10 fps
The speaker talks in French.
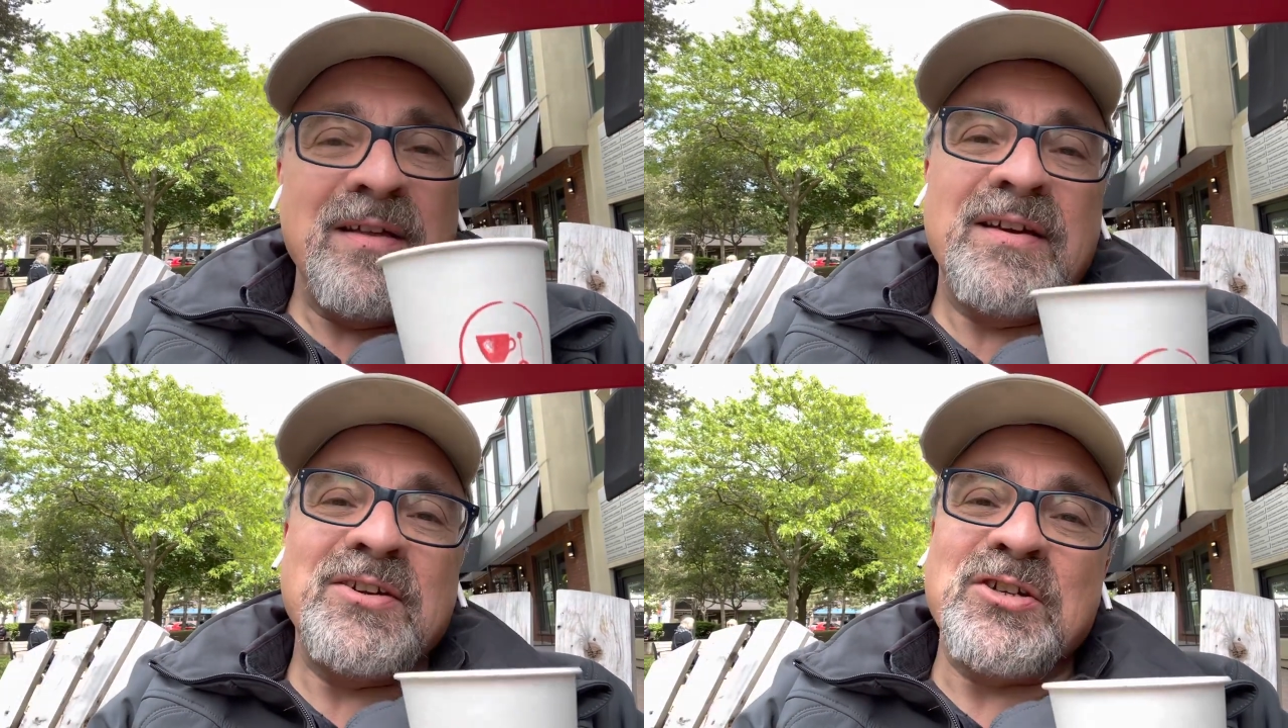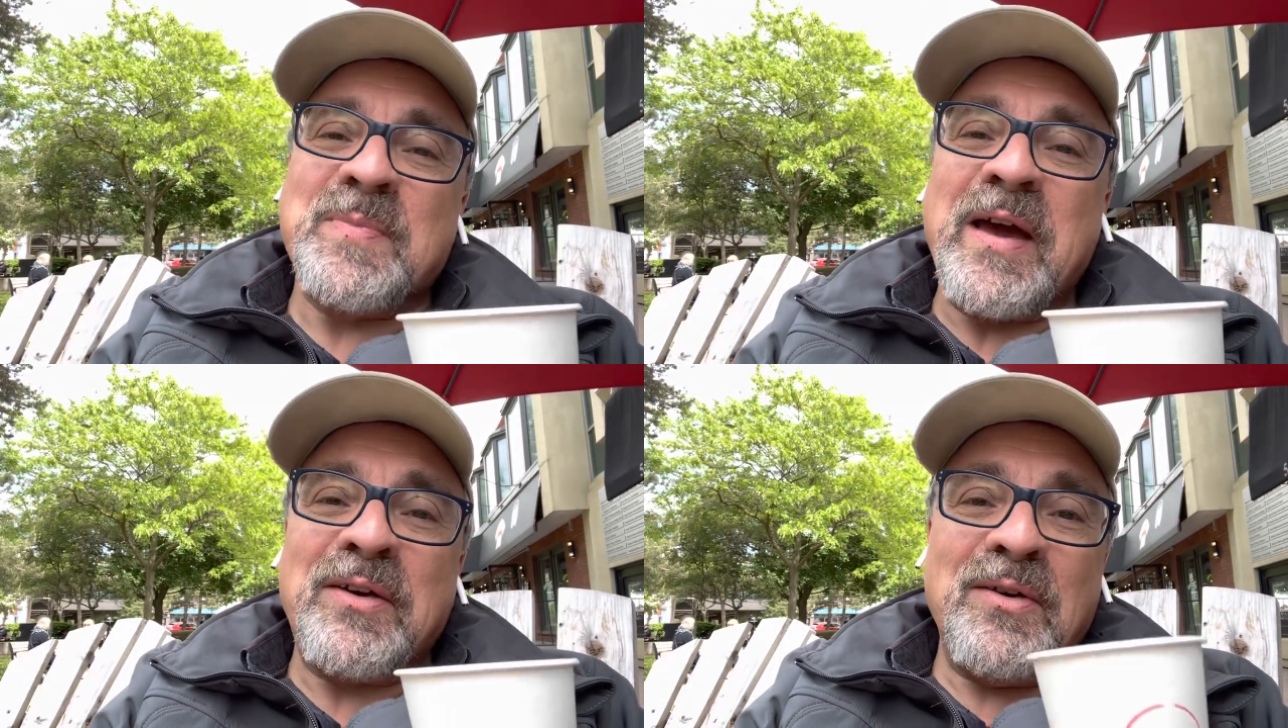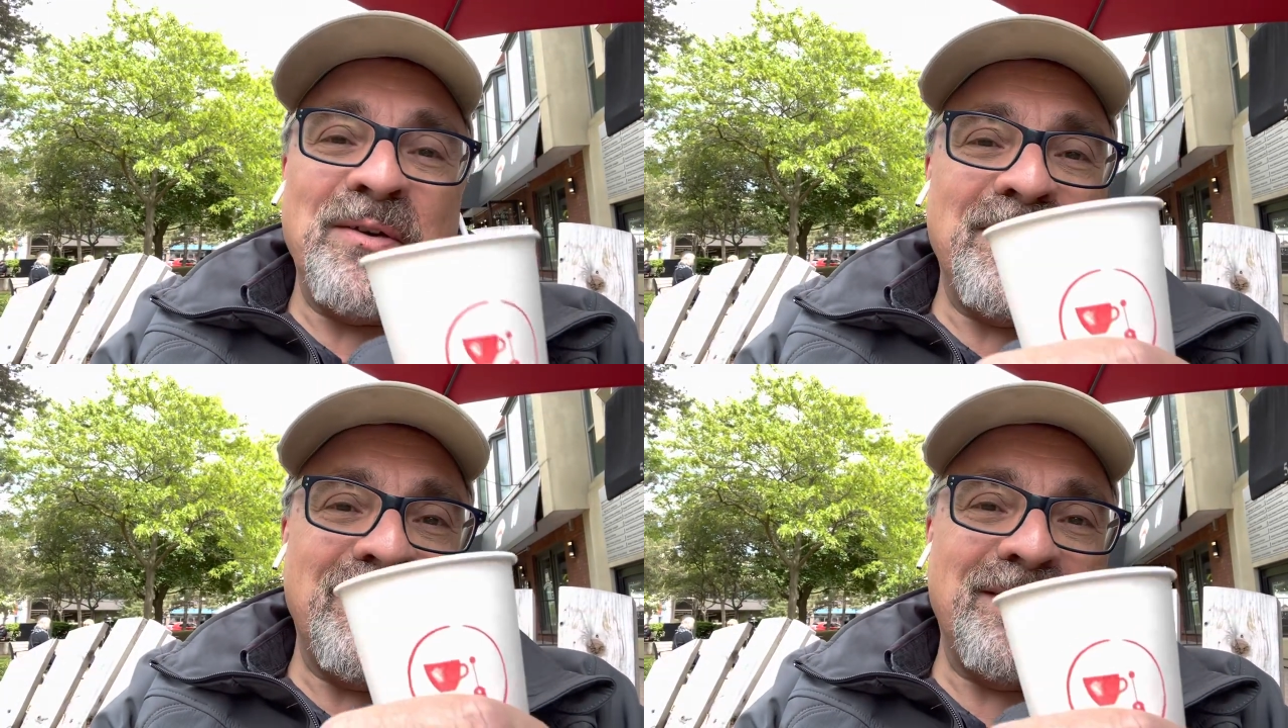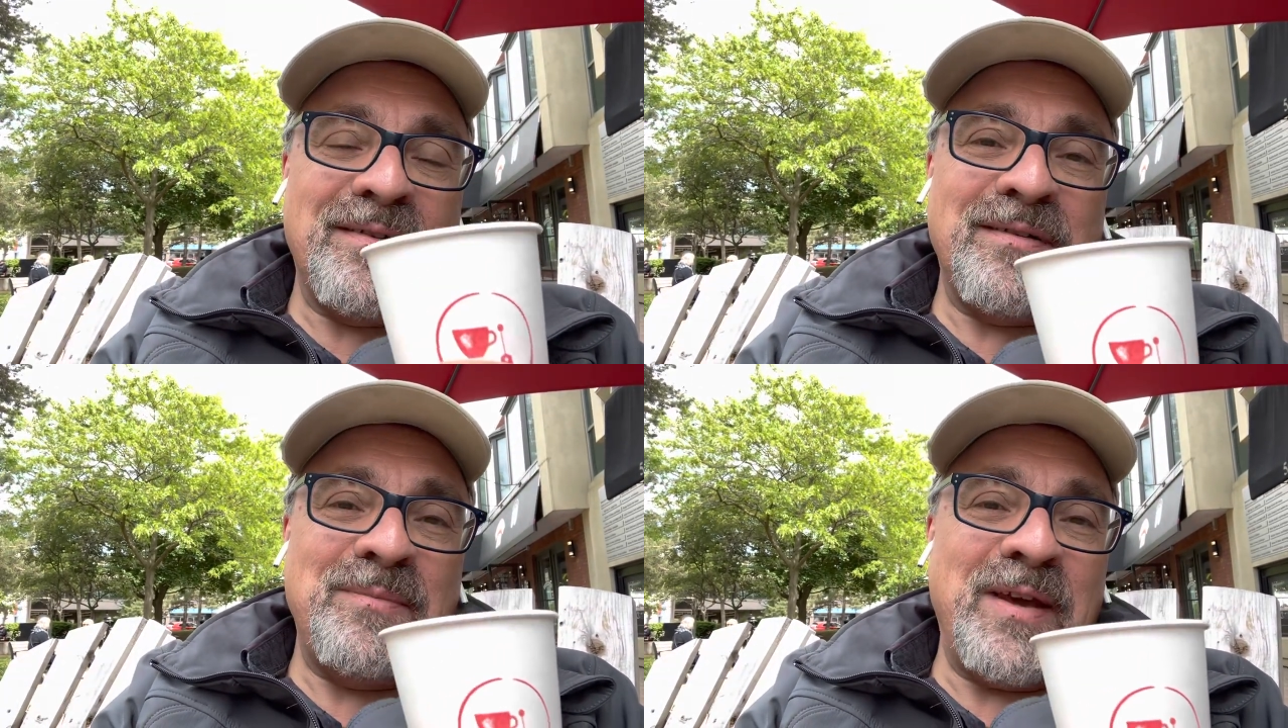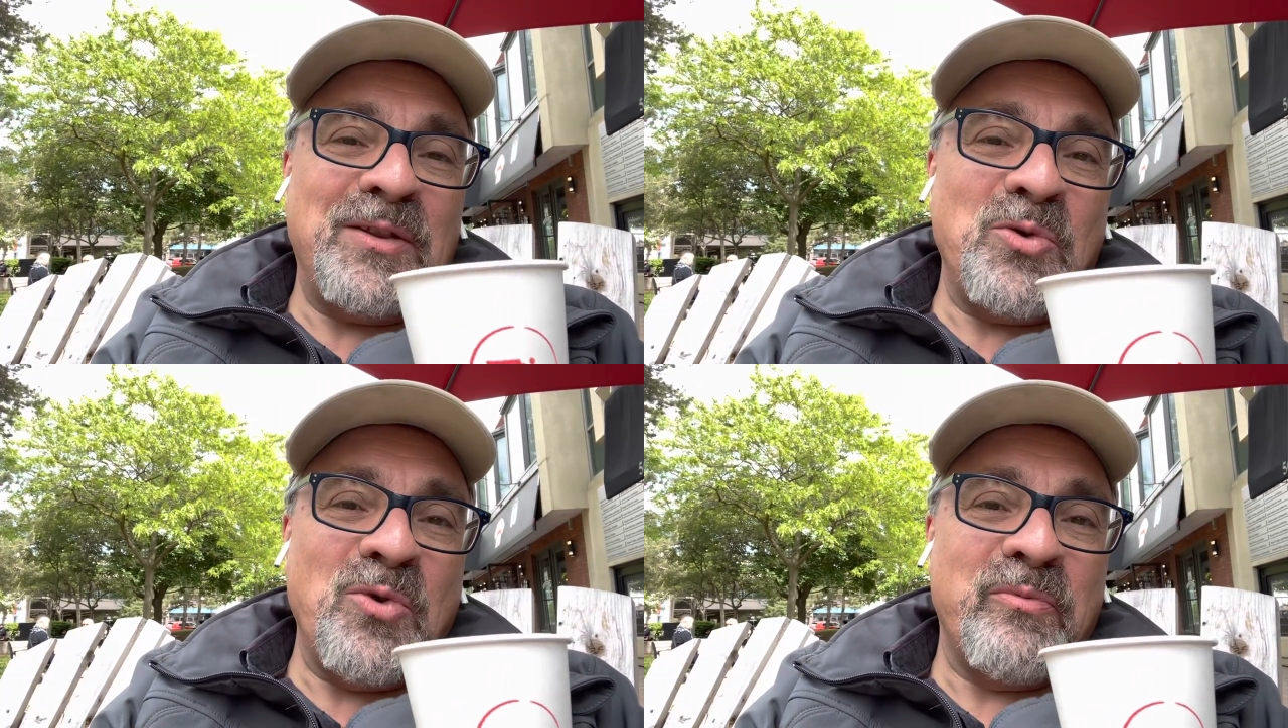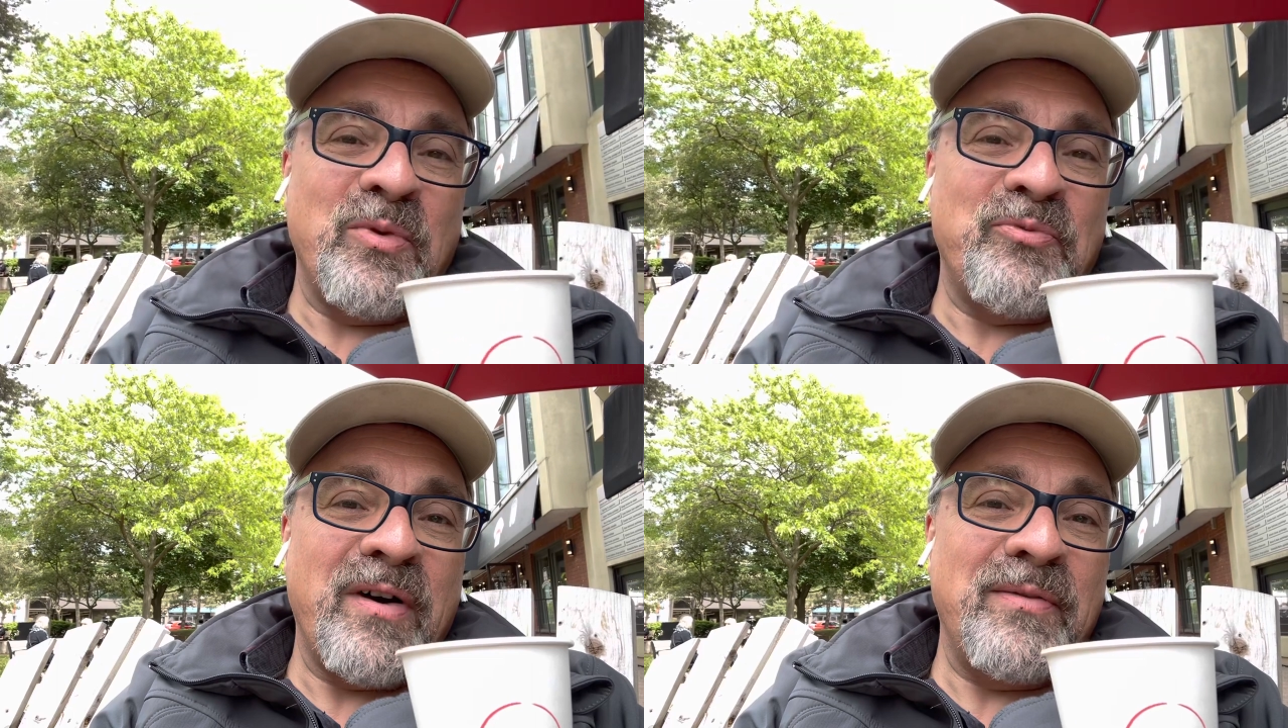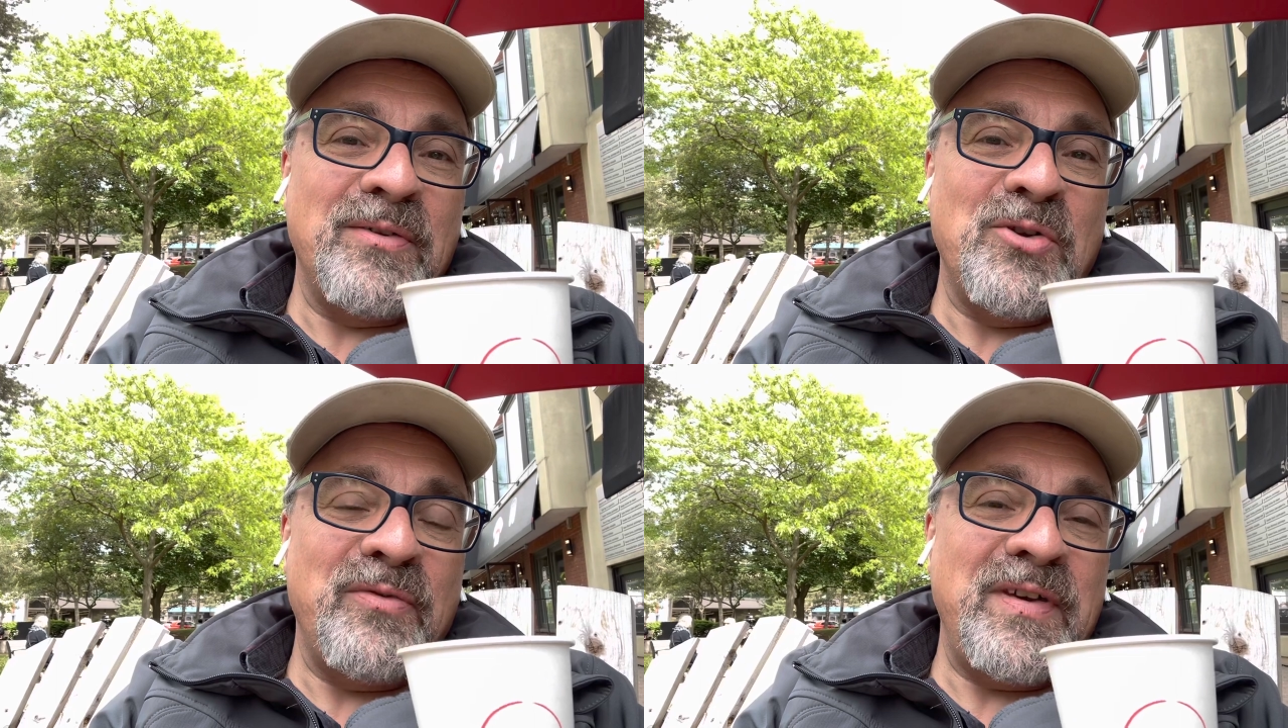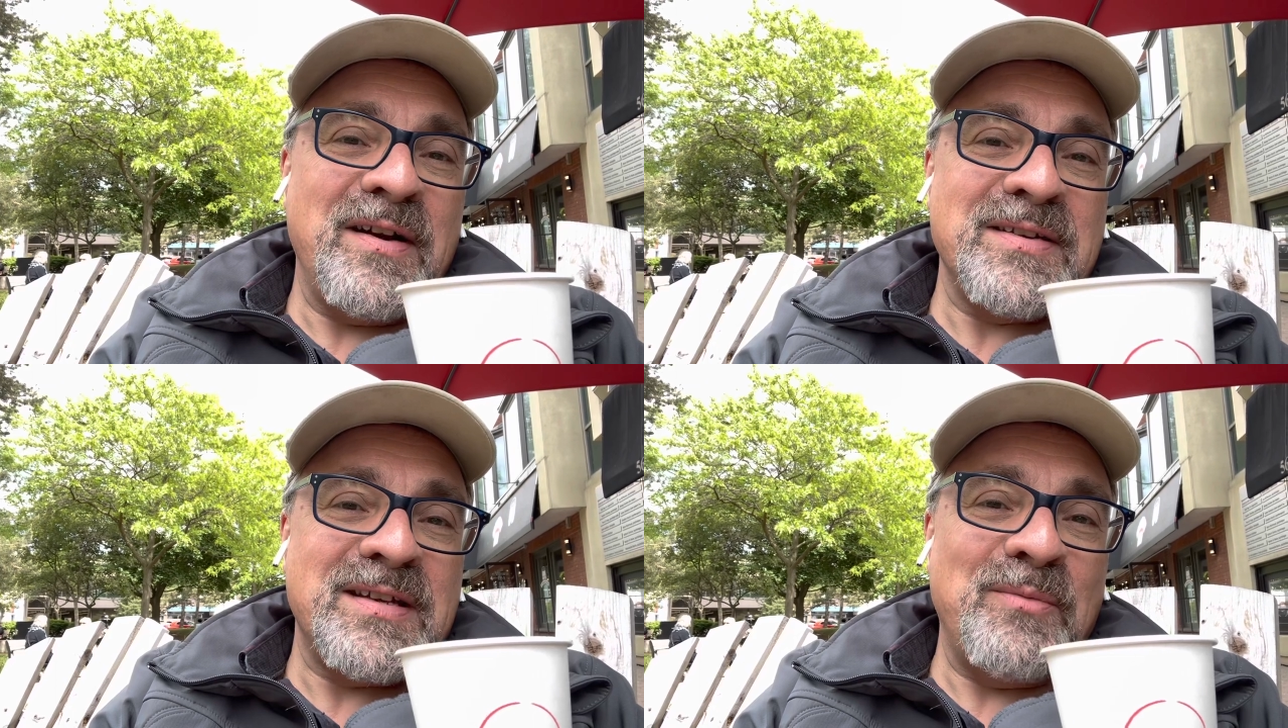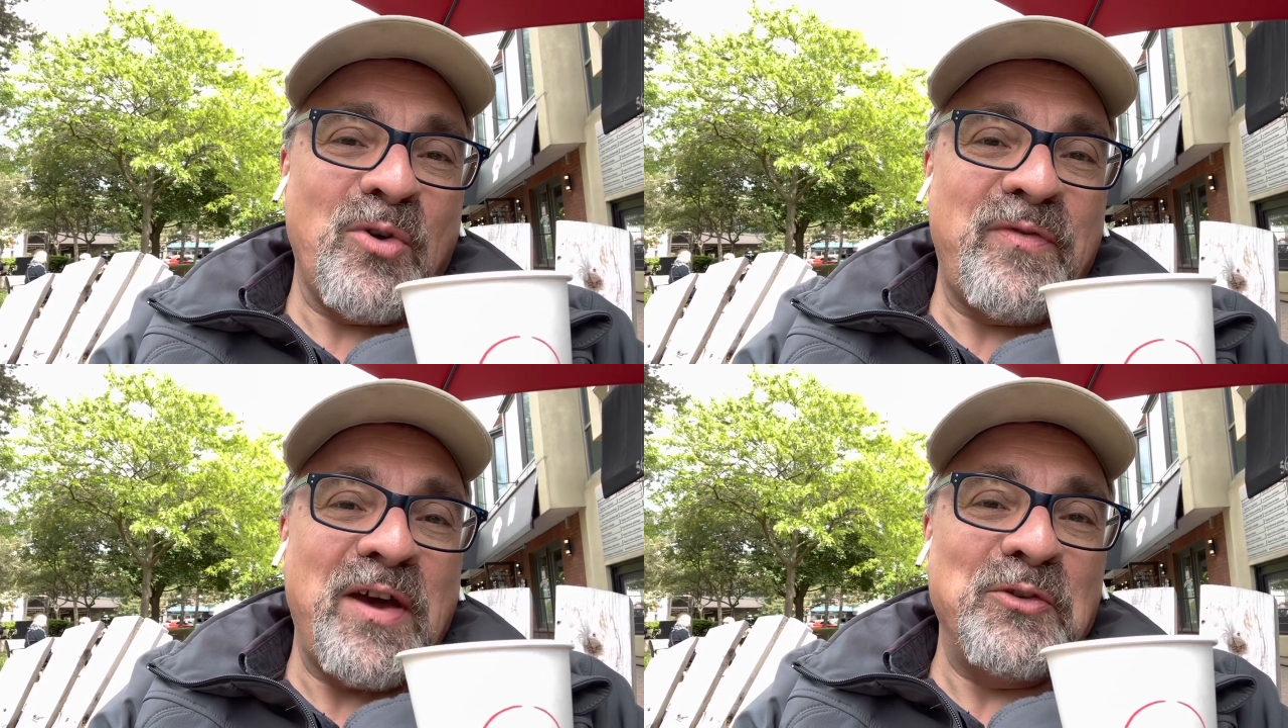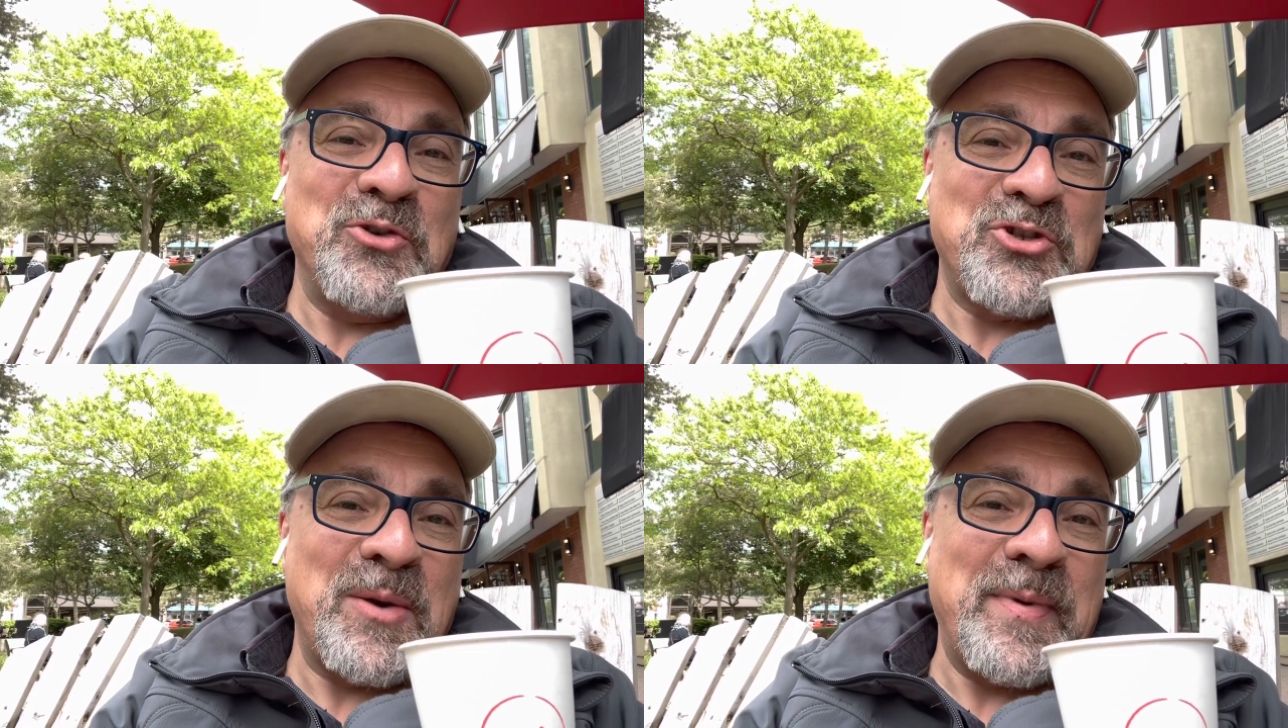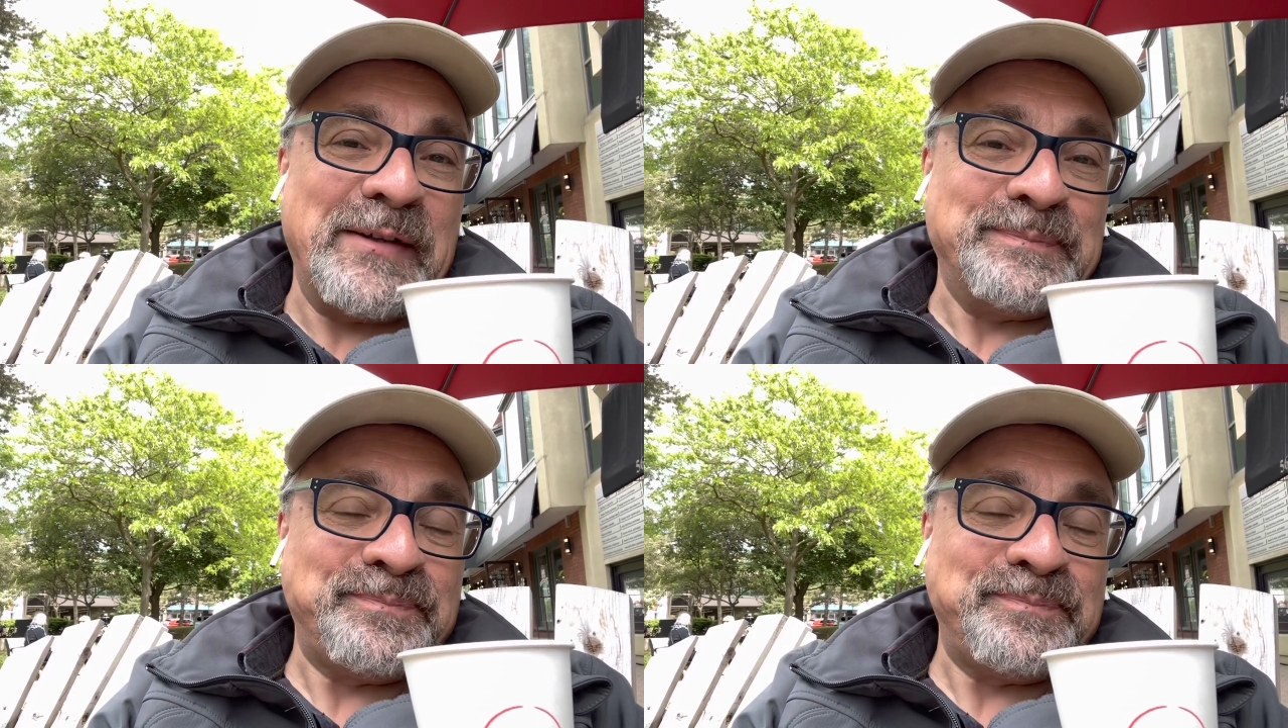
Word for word: et j'espère que euh, bientôt, on va pouvoir lever ensemble un verre de champagne.